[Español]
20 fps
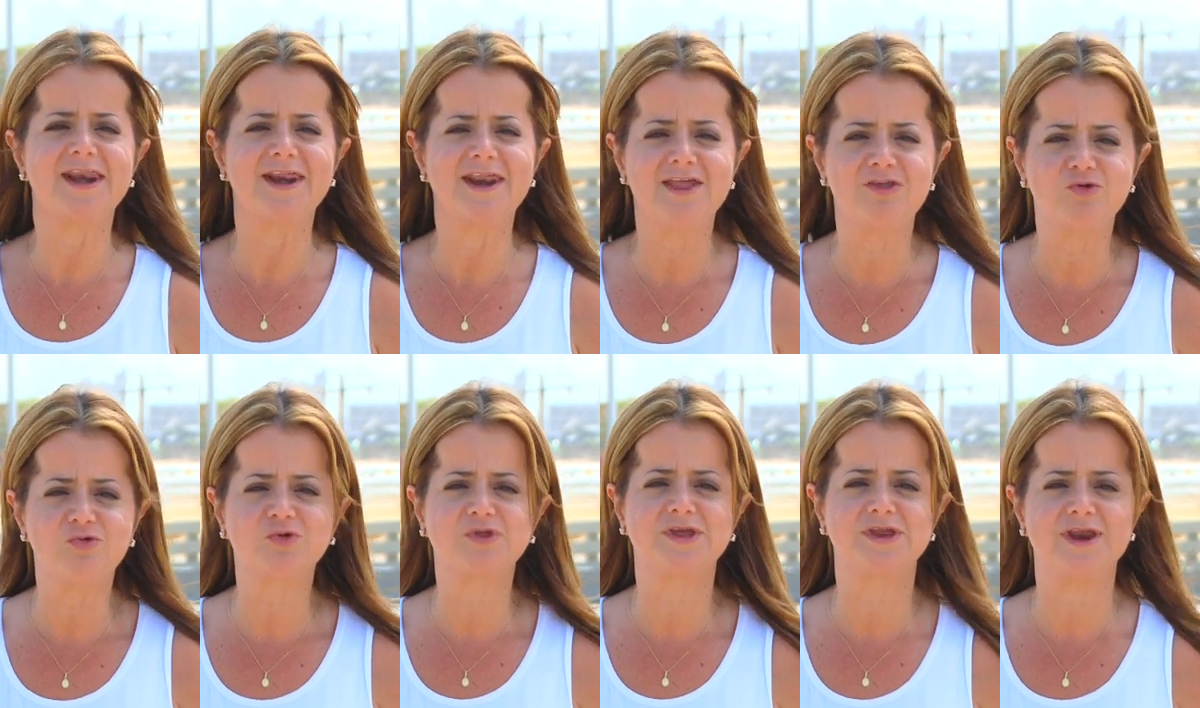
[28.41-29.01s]

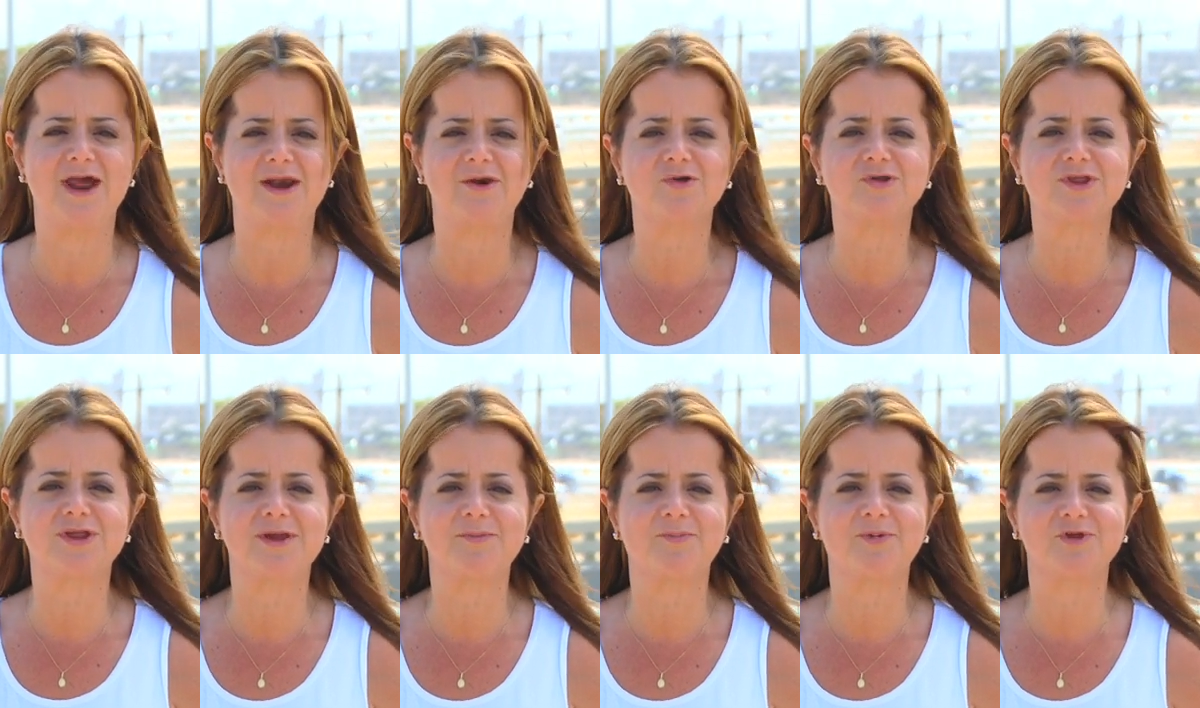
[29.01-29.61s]
reducirá los
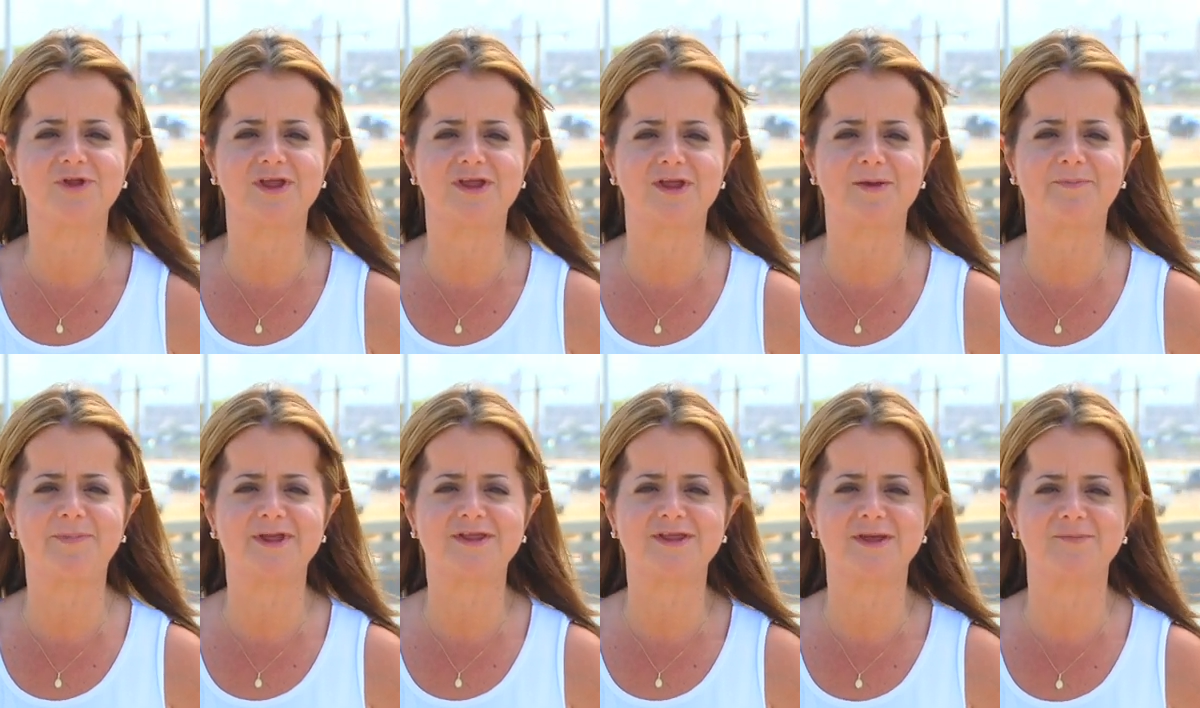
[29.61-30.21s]
tiempos de
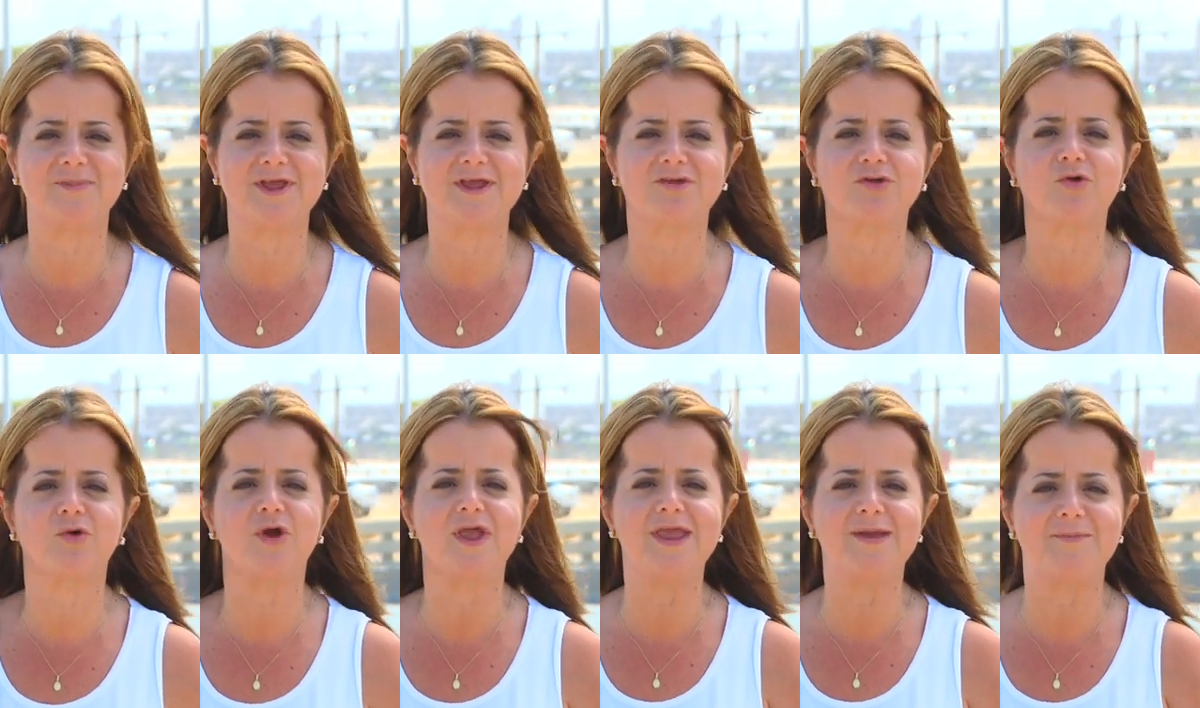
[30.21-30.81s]

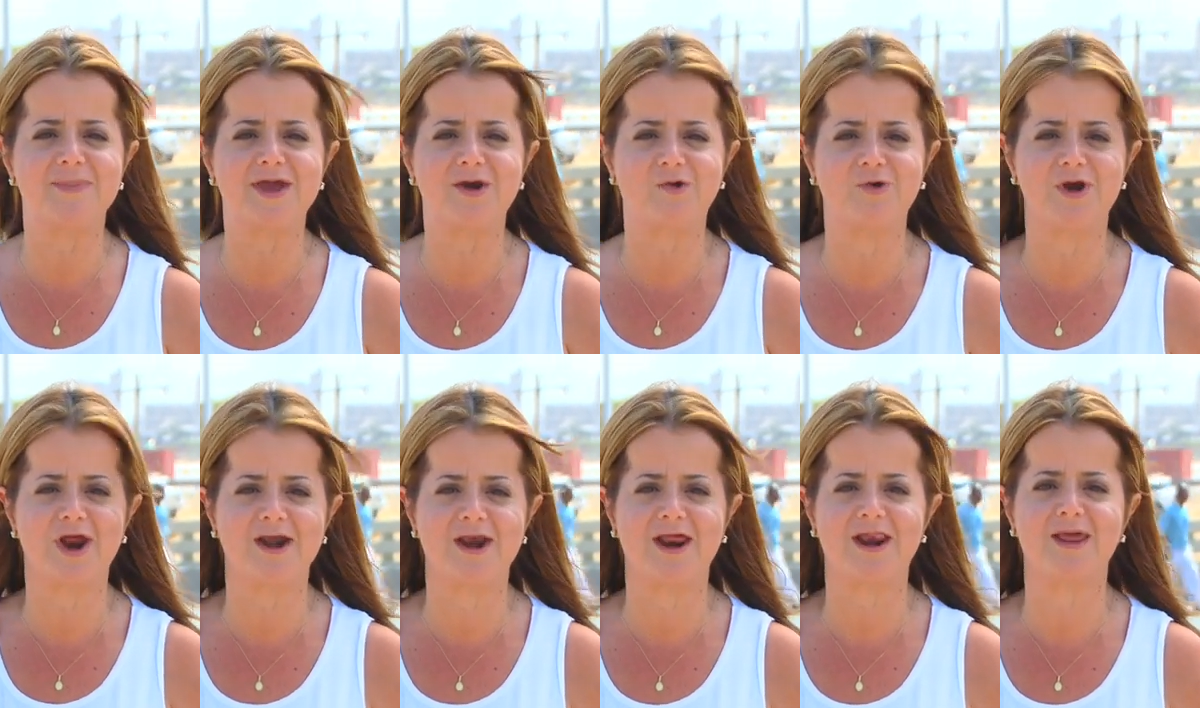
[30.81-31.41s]
desplazamiento y
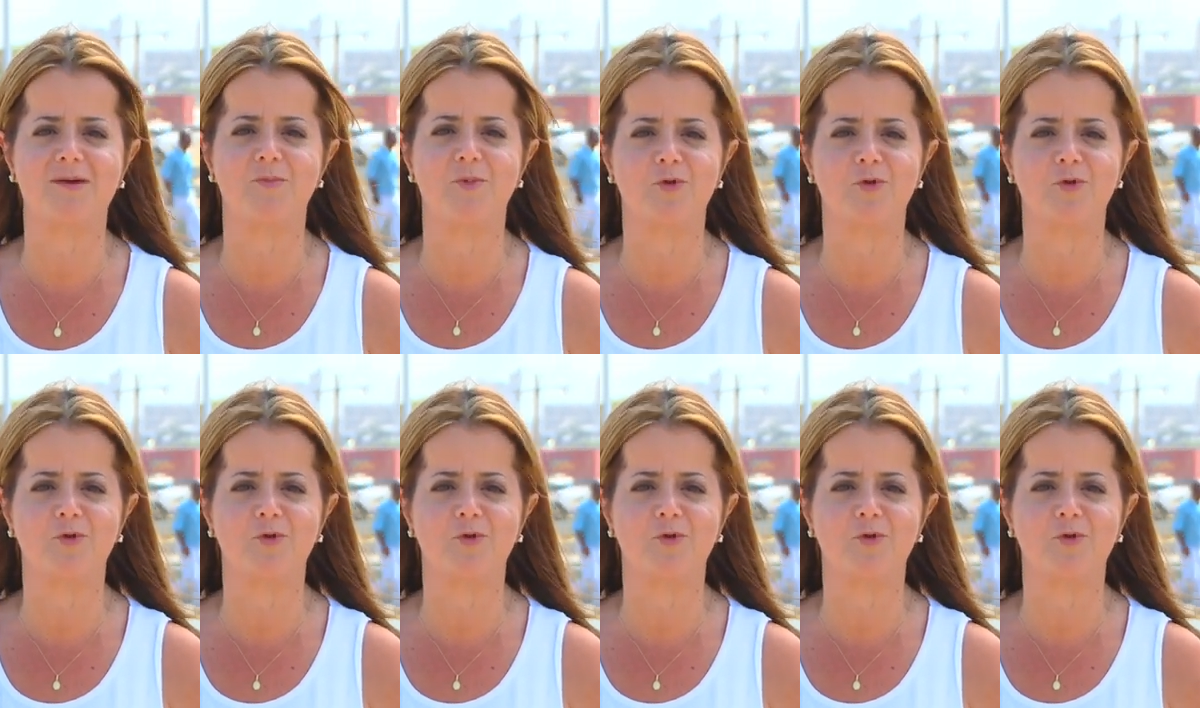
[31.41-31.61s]
mejorará la